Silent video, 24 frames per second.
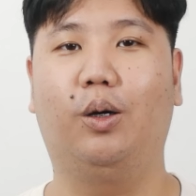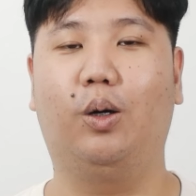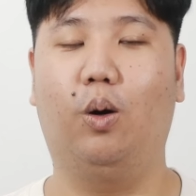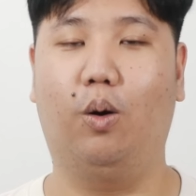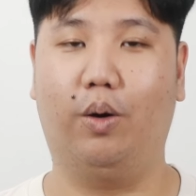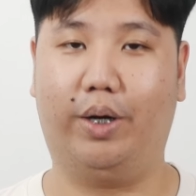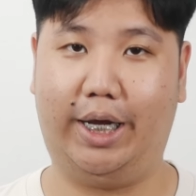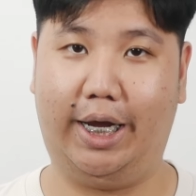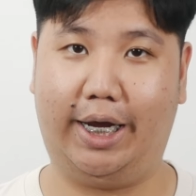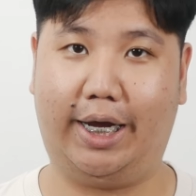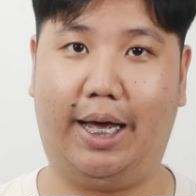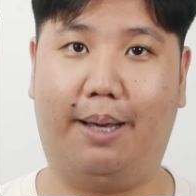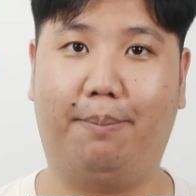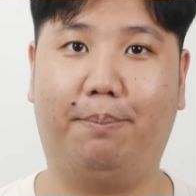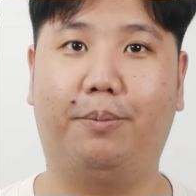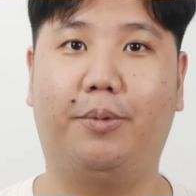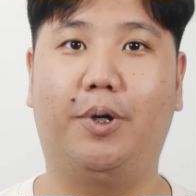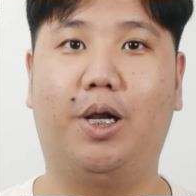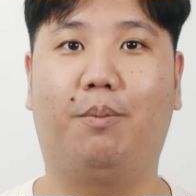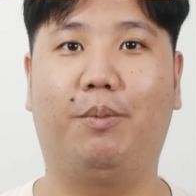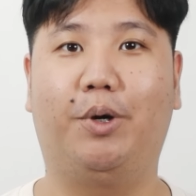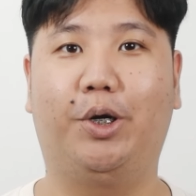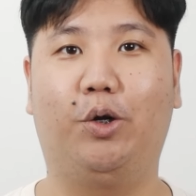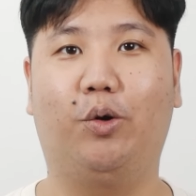โอเคครับ
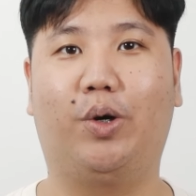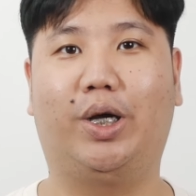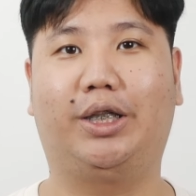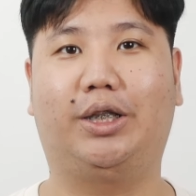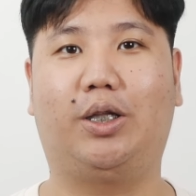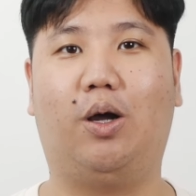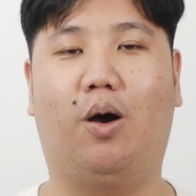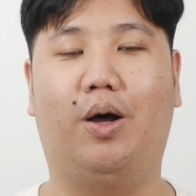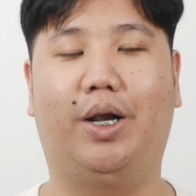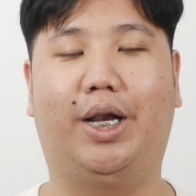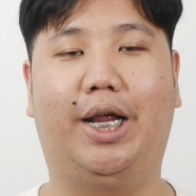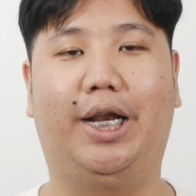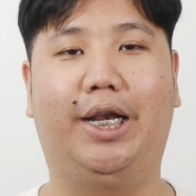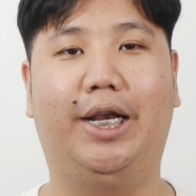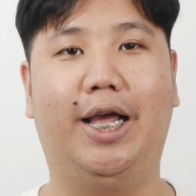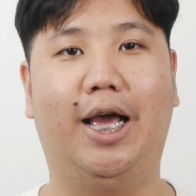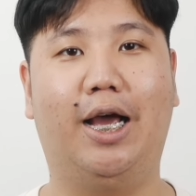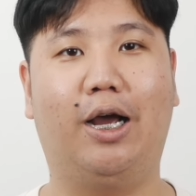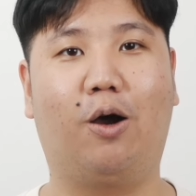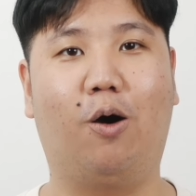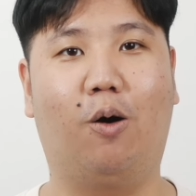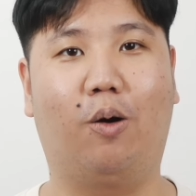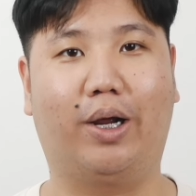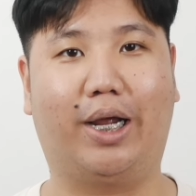เรามาดูกันต่อในเรื่
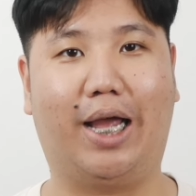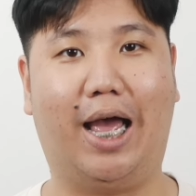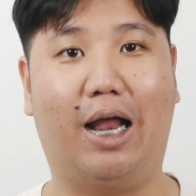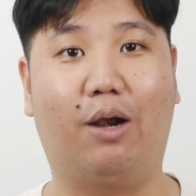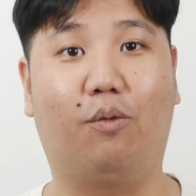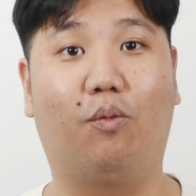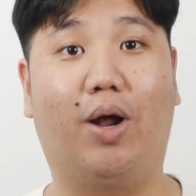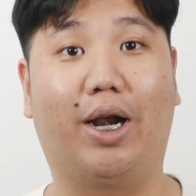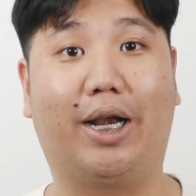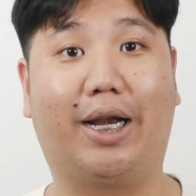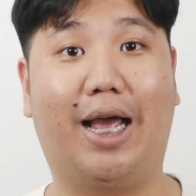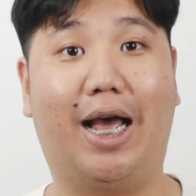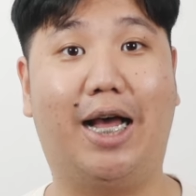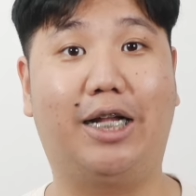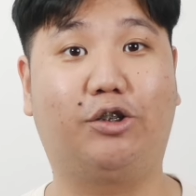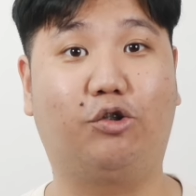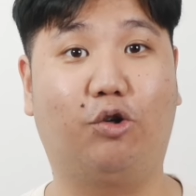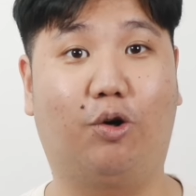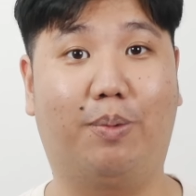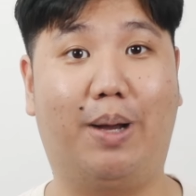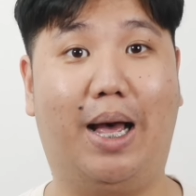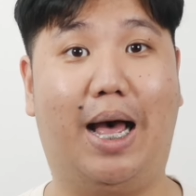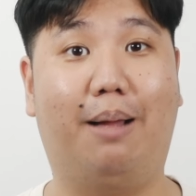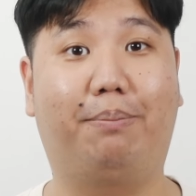องของการวัดค่า
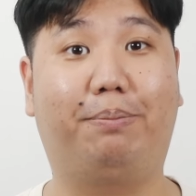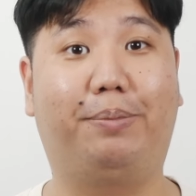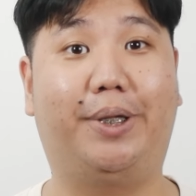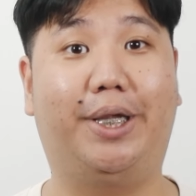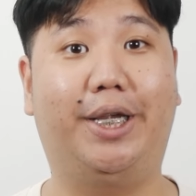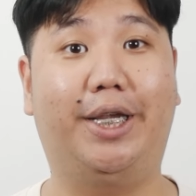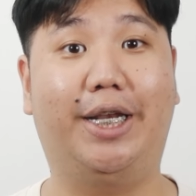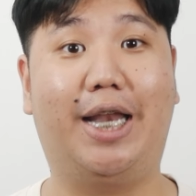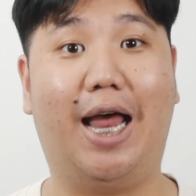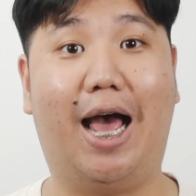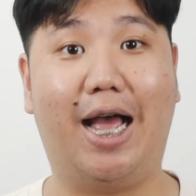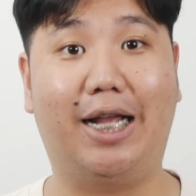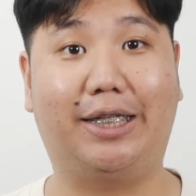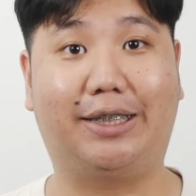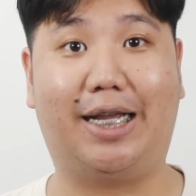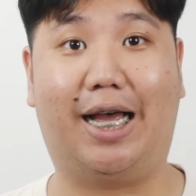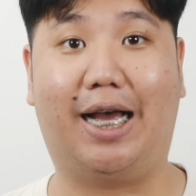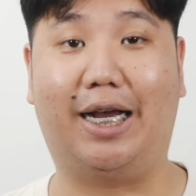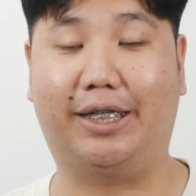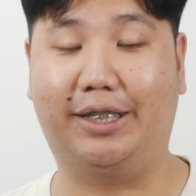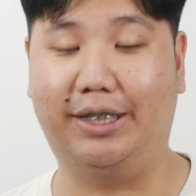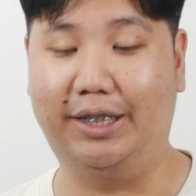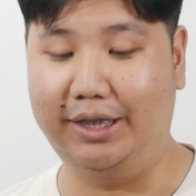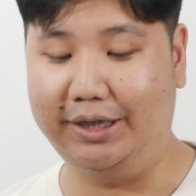สุขภาพที่ได้
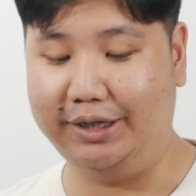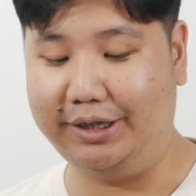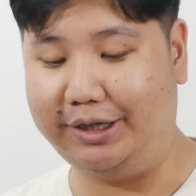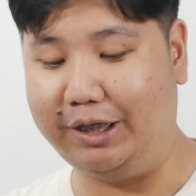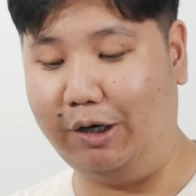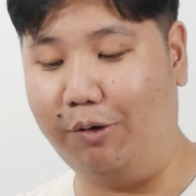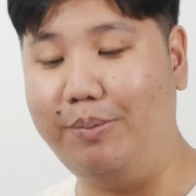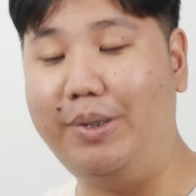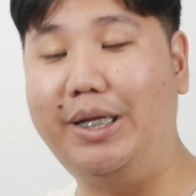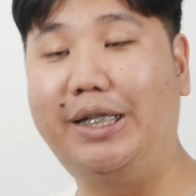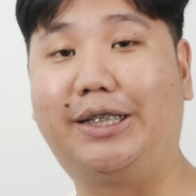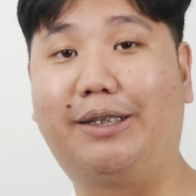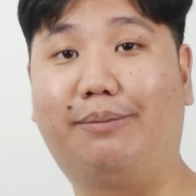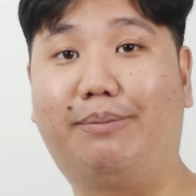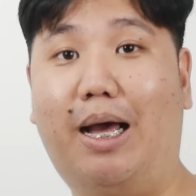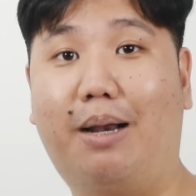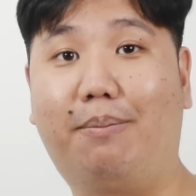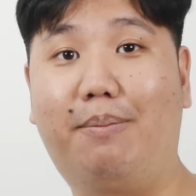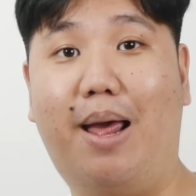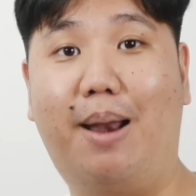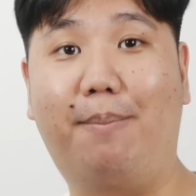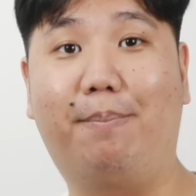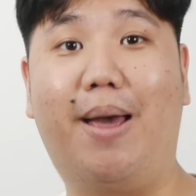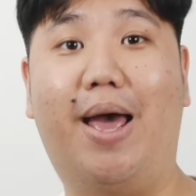จากเสี่ยวมี่สมา
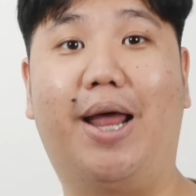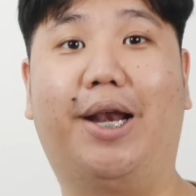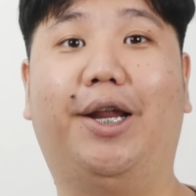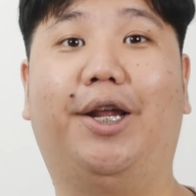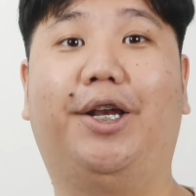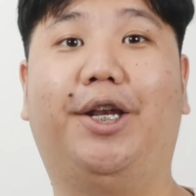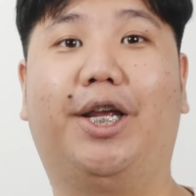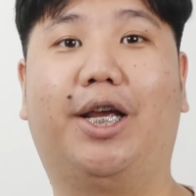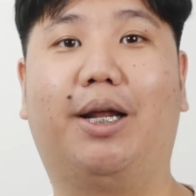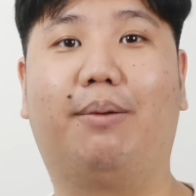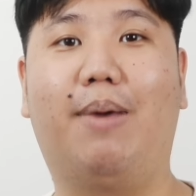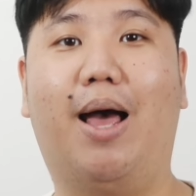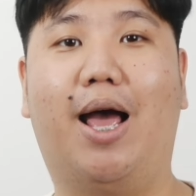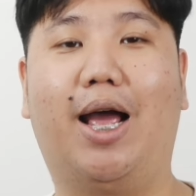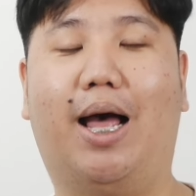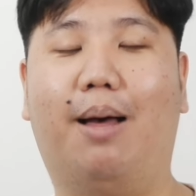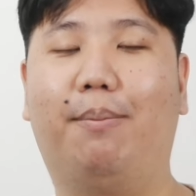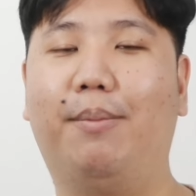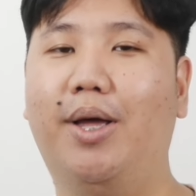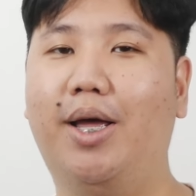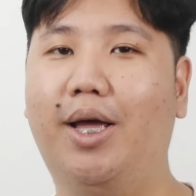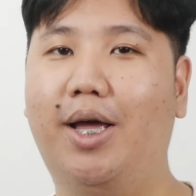ร์ทแบนด์8เลยนี้กันบ้างครับ